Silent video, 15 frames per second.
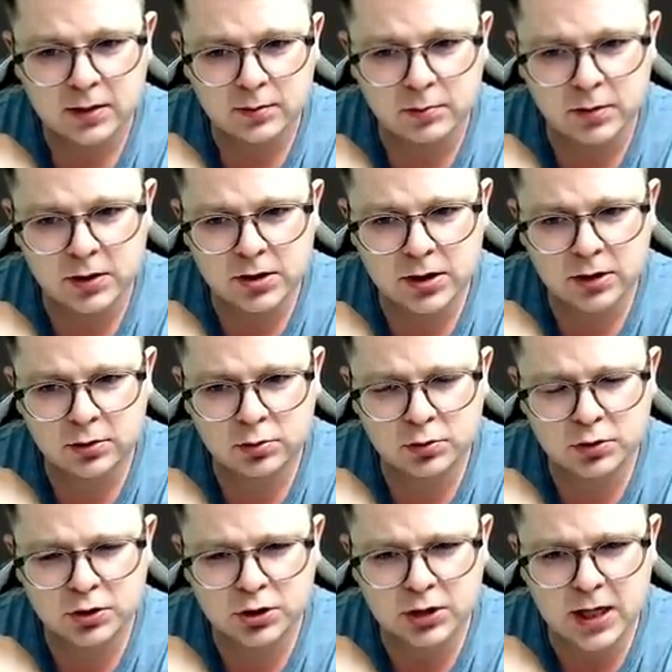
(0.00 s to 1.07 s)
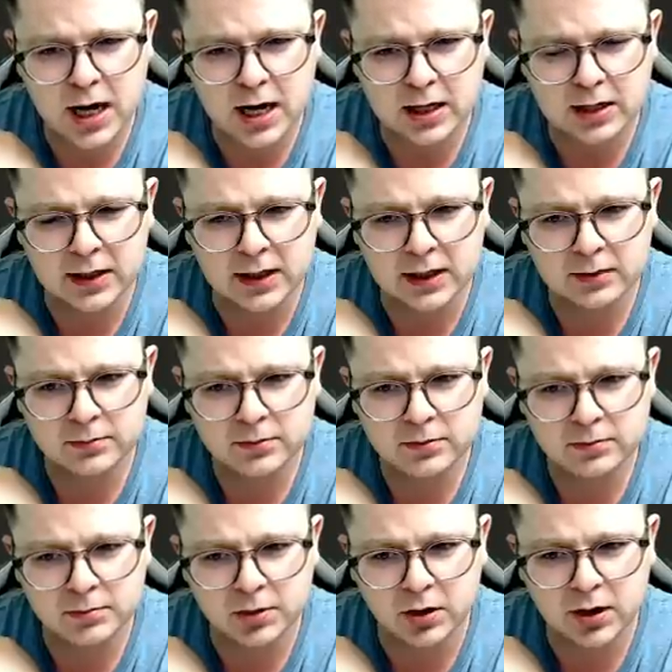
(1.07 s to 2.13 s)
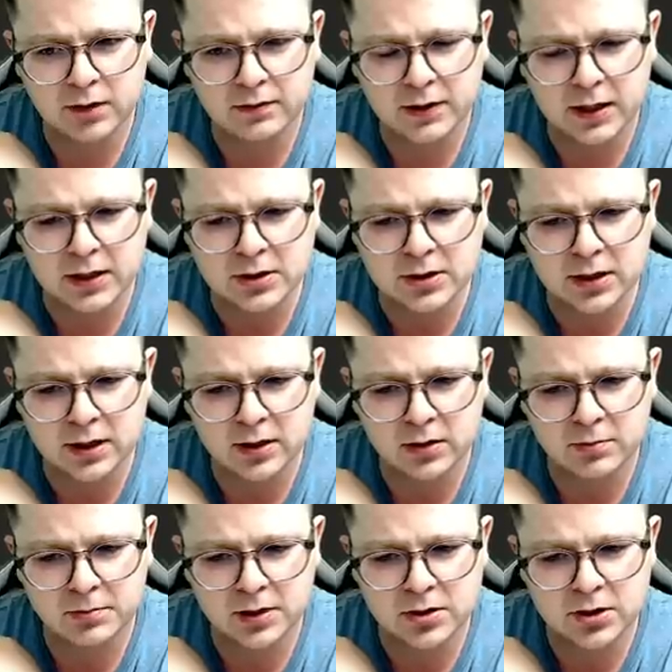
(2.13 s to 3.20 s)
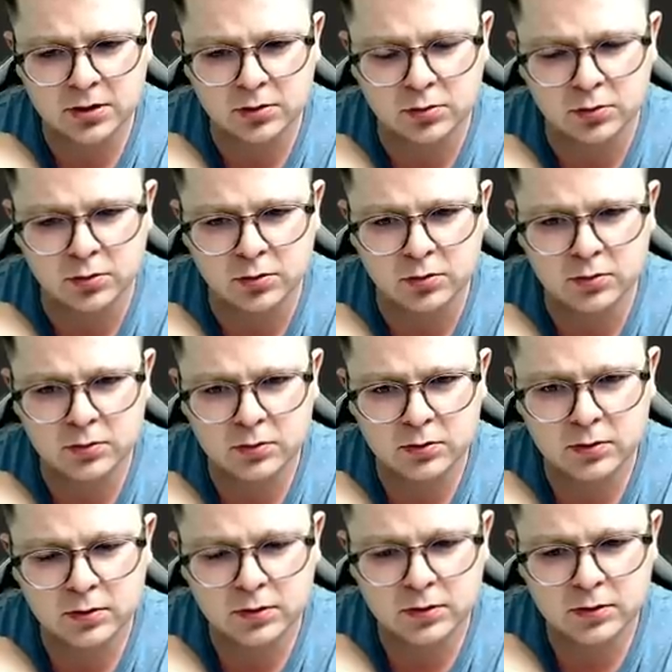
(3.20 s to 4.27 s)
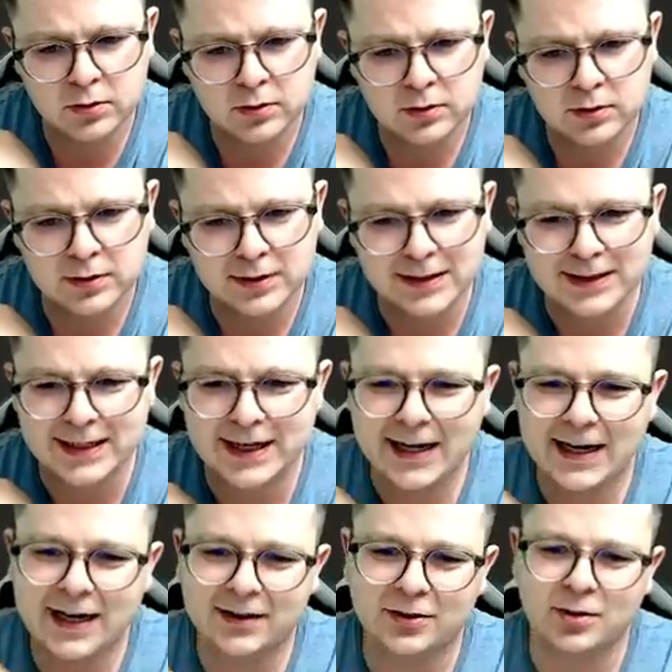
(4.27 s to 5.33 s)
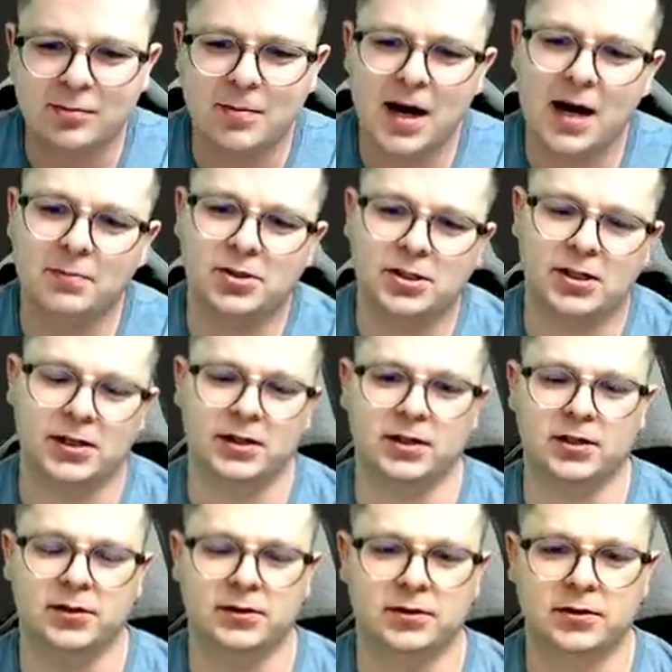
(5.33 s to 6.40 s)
Bicie tu z szachem. Biorę wieżę, on bierze tu. Nie, no to mam cię, no.